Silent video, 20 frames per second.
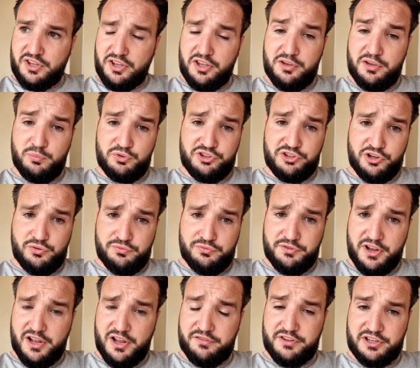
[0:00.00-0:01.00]
et ils m'ont
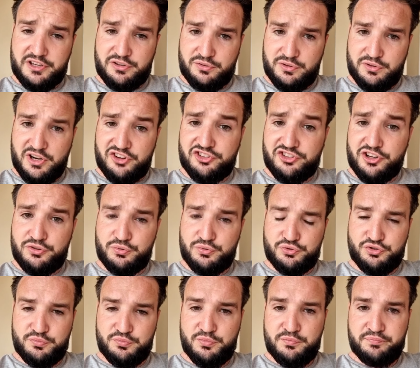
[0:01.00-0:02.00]
découvert avec la chaîne
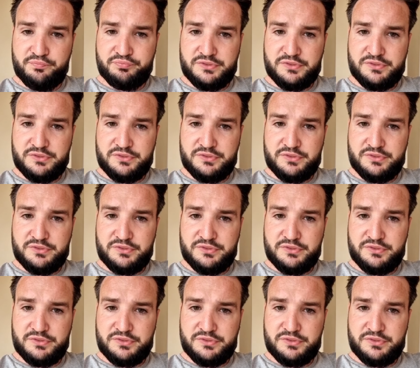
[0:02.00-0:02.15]
YouTube.